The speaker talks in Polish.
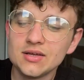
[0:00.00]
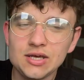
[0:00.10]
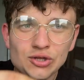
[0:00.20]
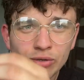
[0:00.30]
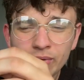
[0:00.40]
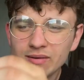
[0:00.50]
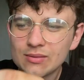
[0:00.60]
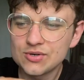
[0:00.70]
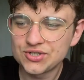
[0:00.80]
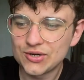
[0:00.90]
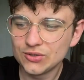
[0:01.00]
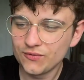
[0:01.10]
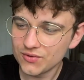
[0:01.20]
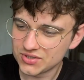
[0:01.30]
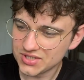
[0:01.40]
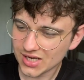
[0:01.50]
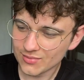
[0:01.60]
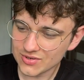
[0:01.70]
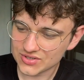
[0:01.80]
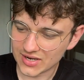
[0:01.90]
I torebkę chyba można otworzyć, tak,
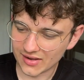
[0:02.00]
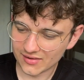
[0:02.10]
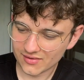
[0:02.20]
można.